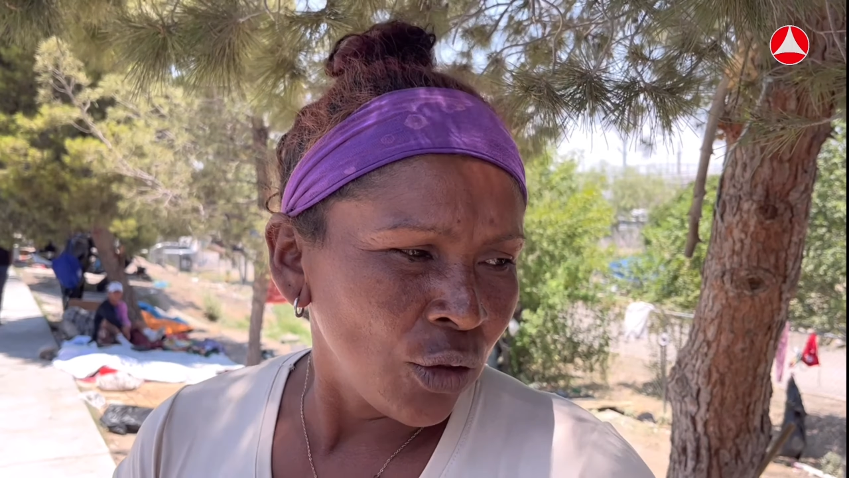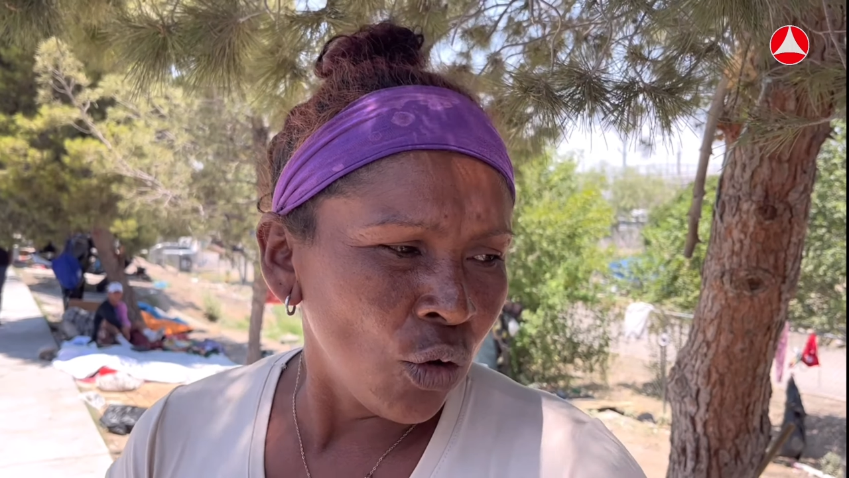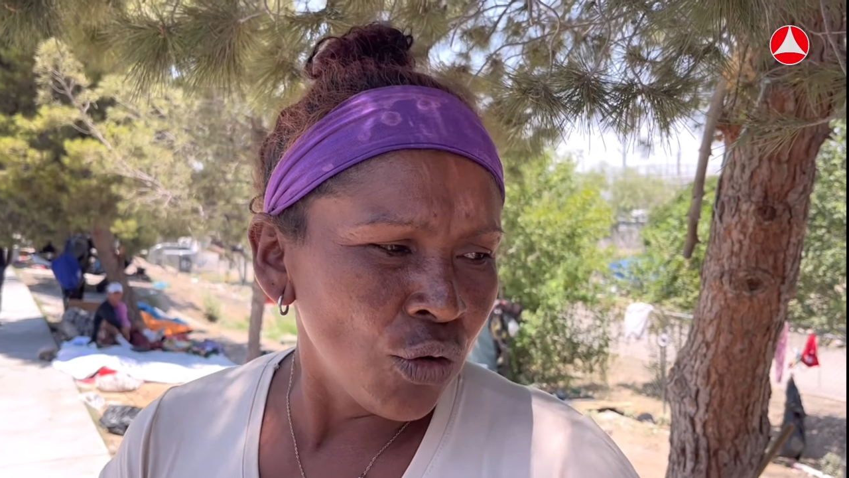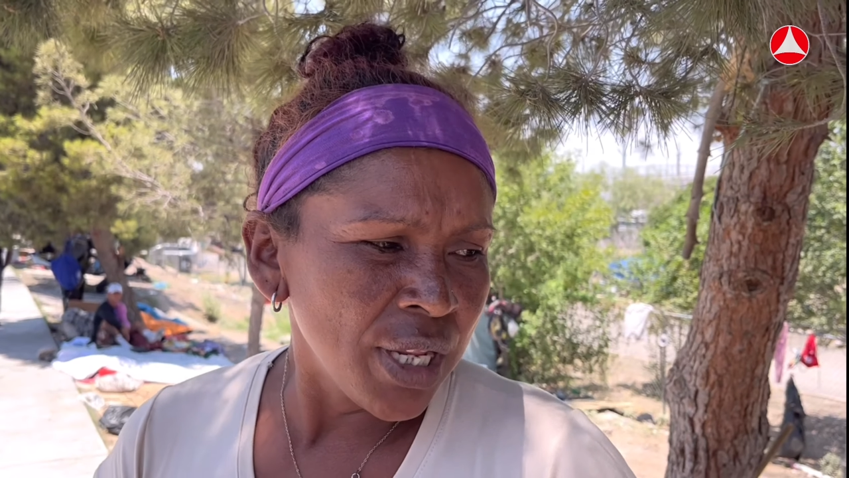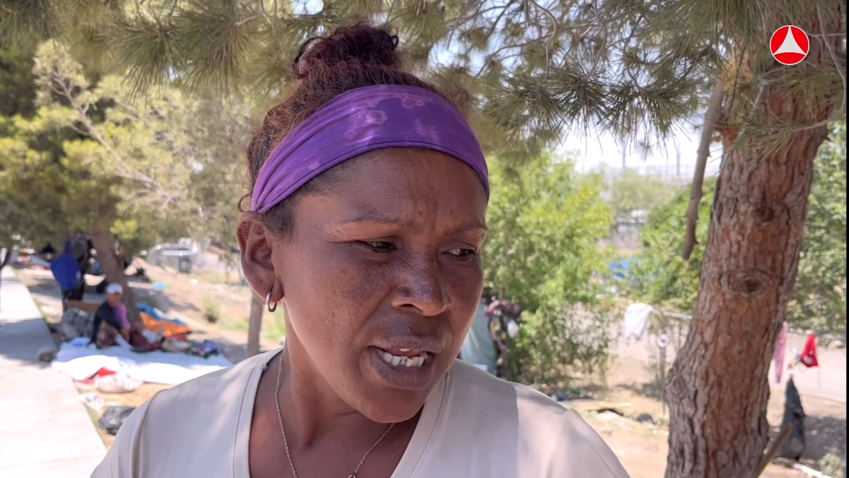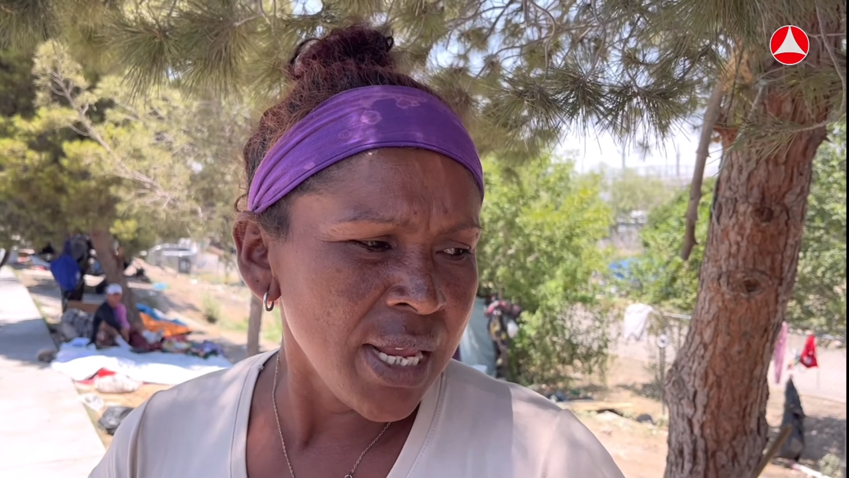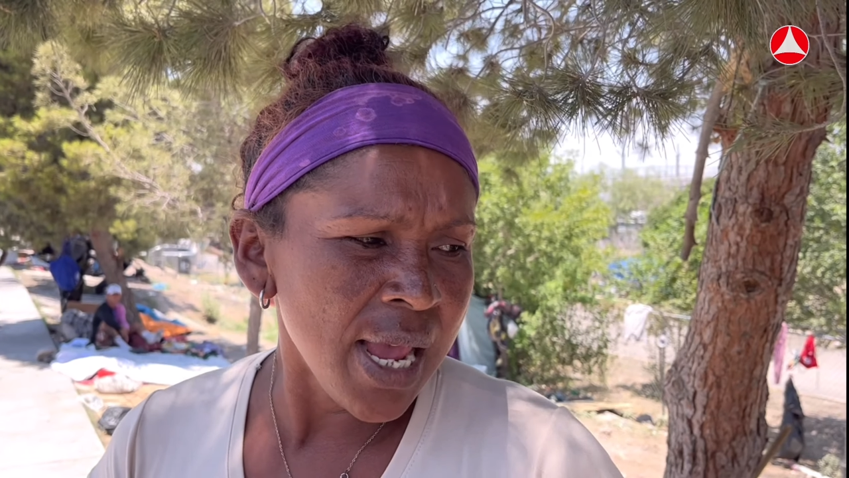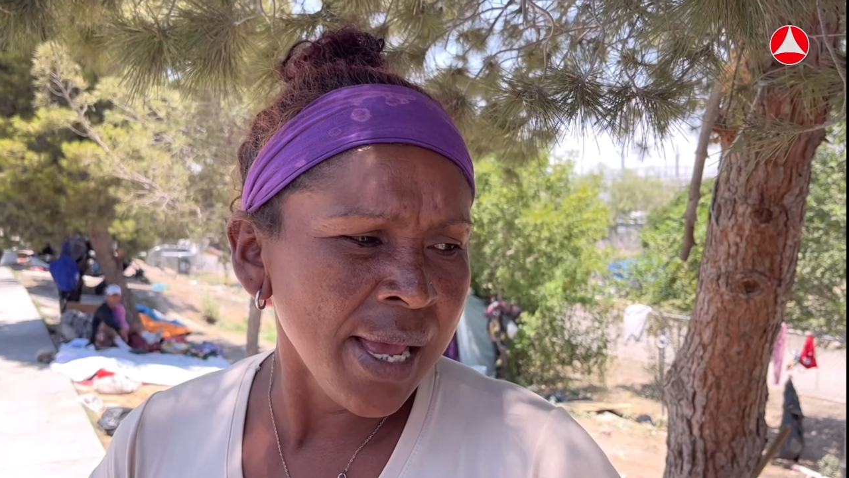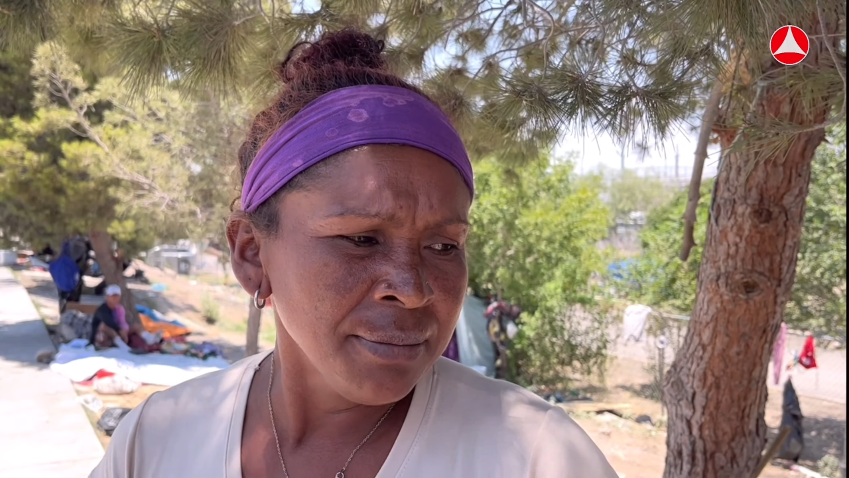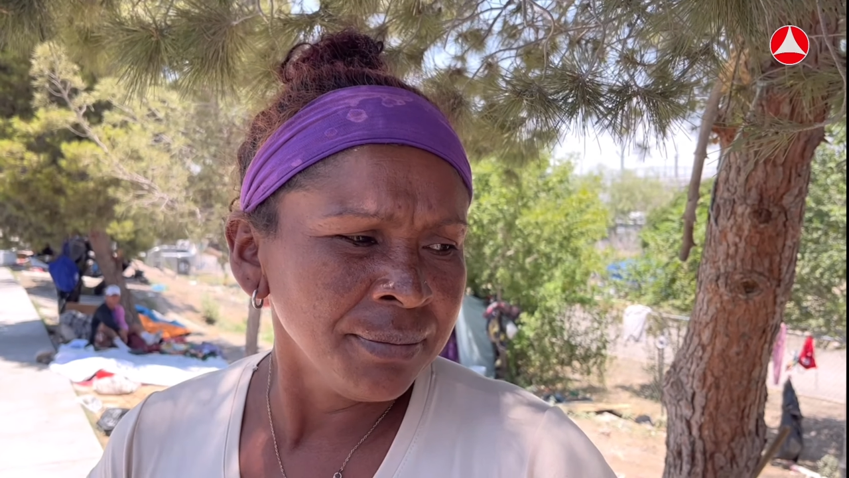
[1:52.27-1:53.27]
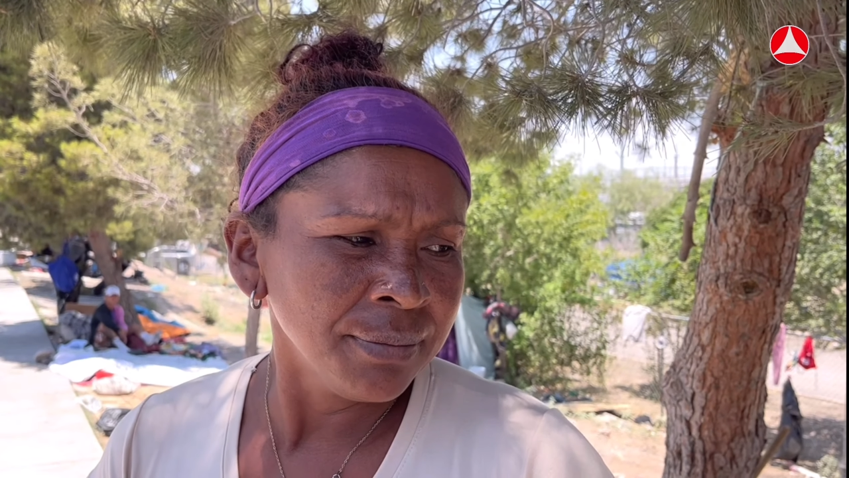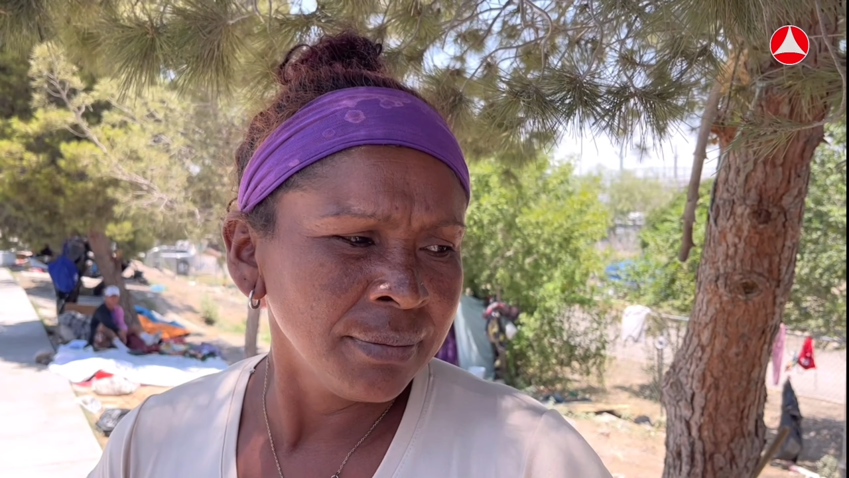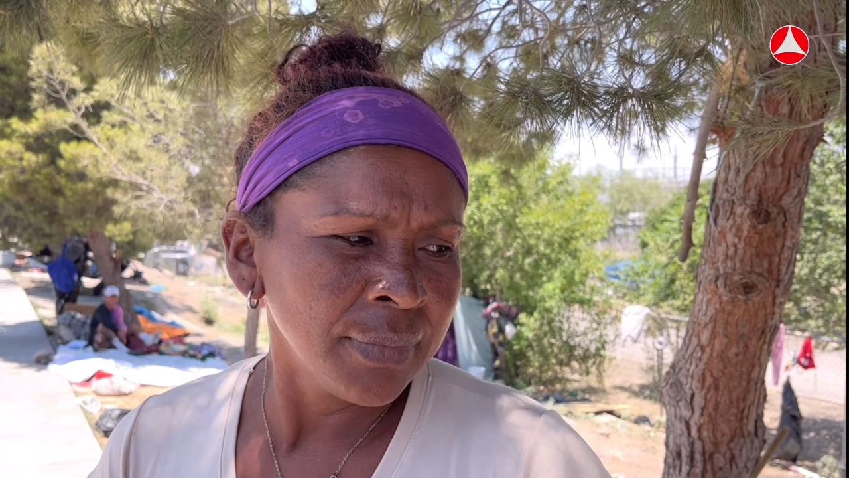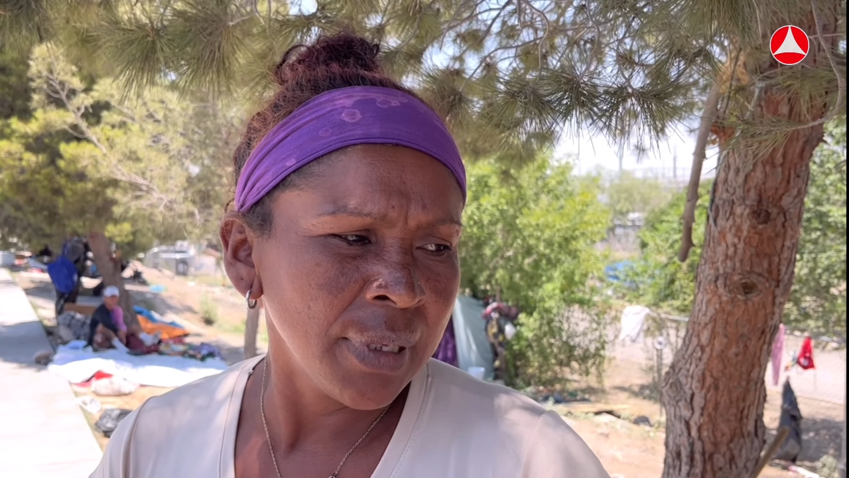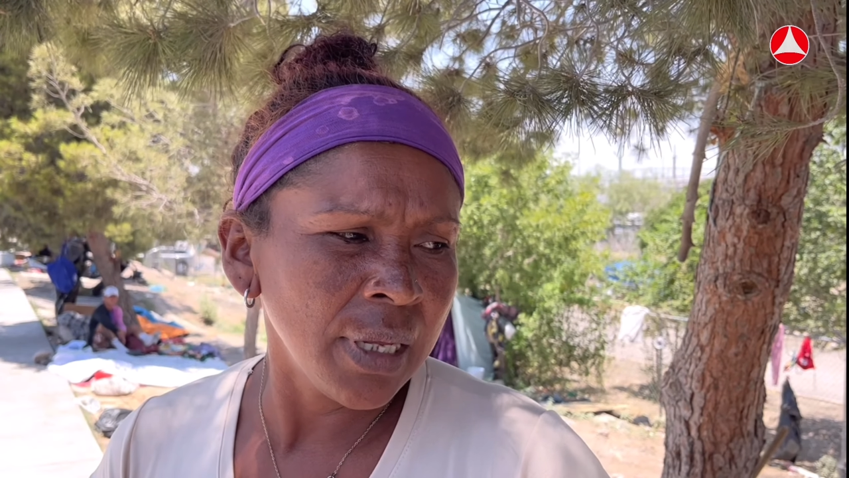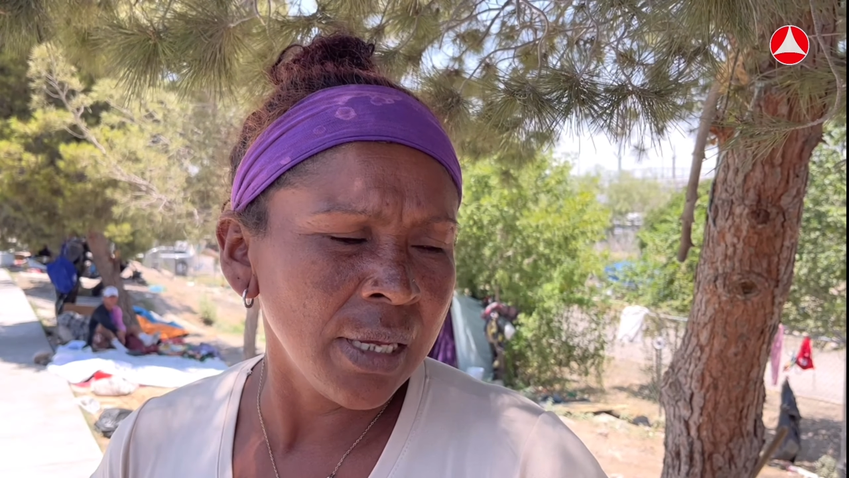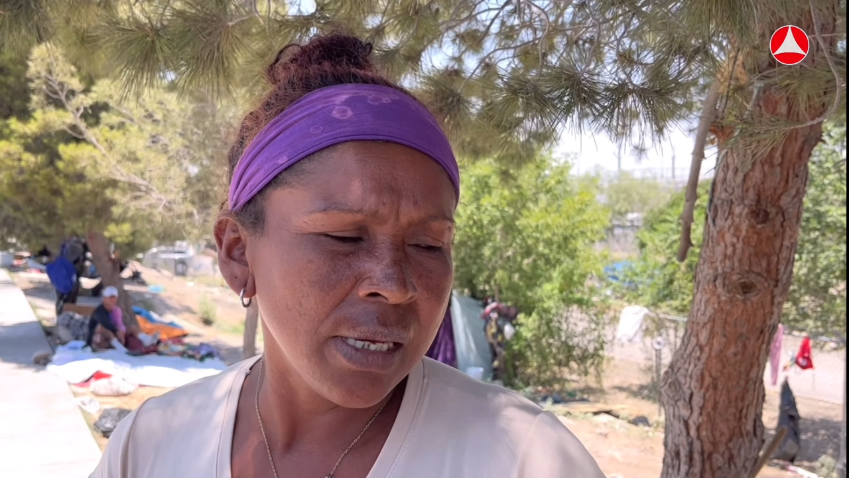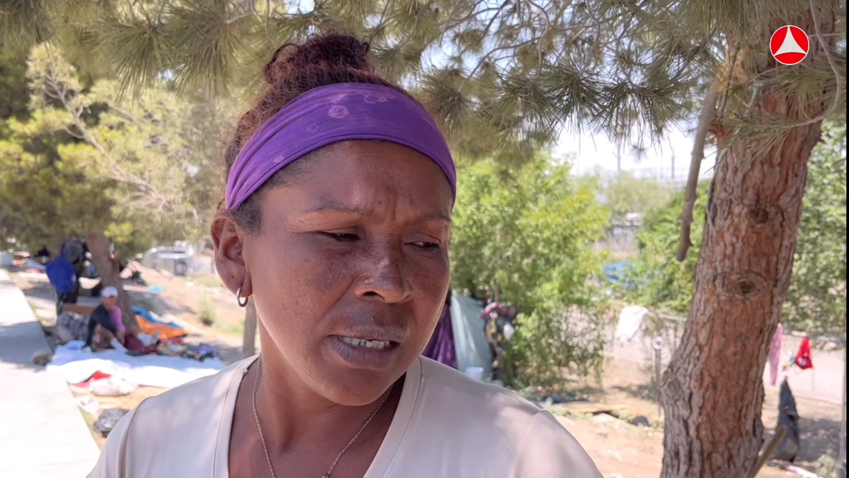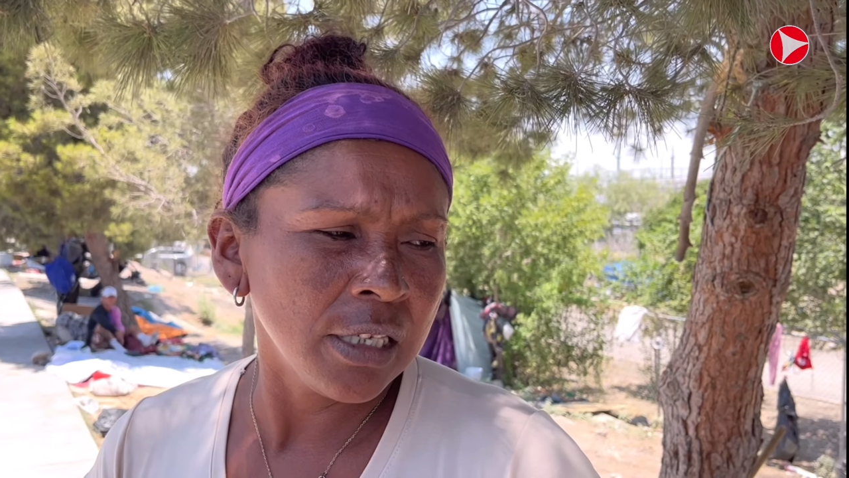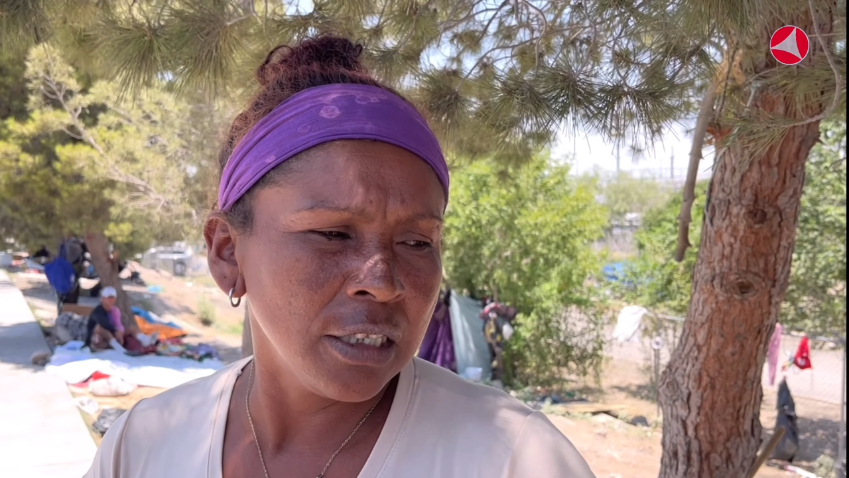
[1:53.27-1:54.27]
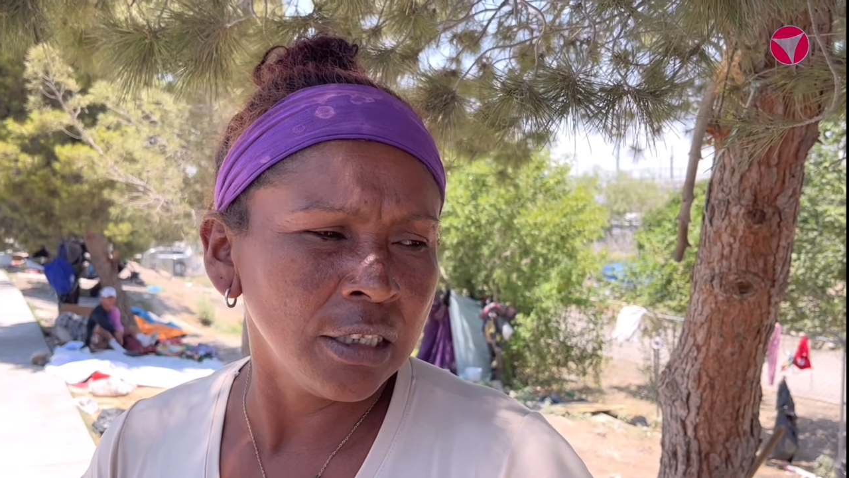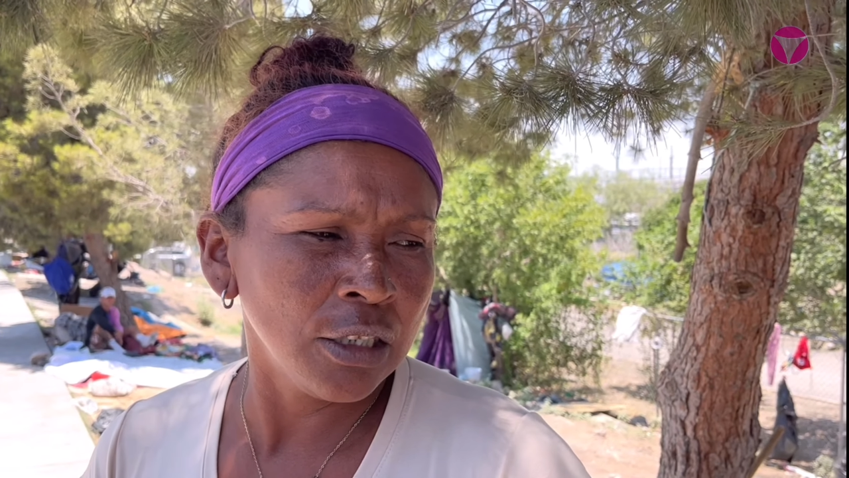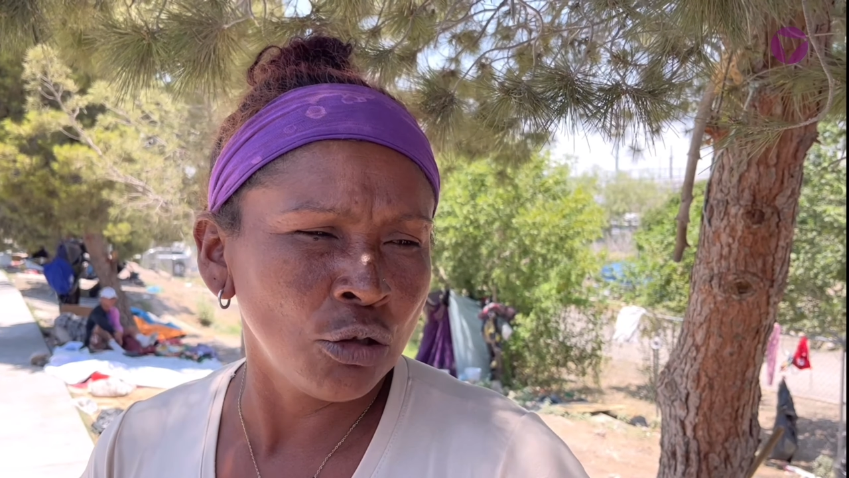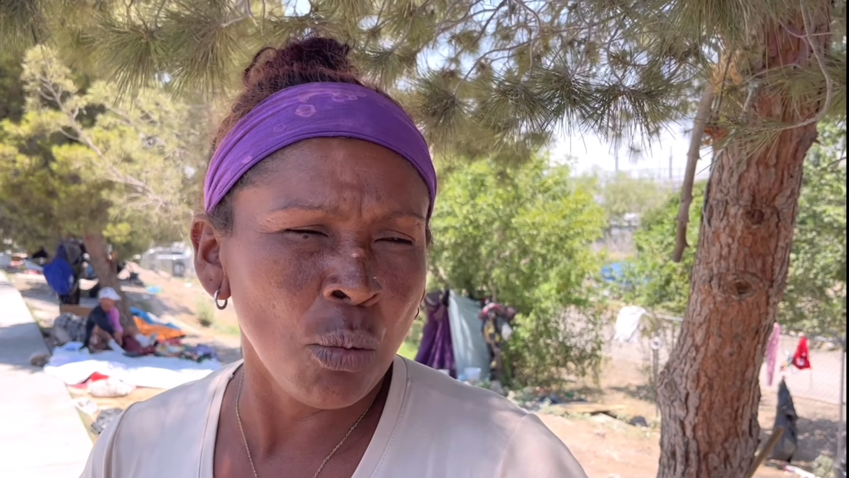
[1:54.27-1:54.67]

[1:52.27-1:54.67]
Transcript: dos niñas, y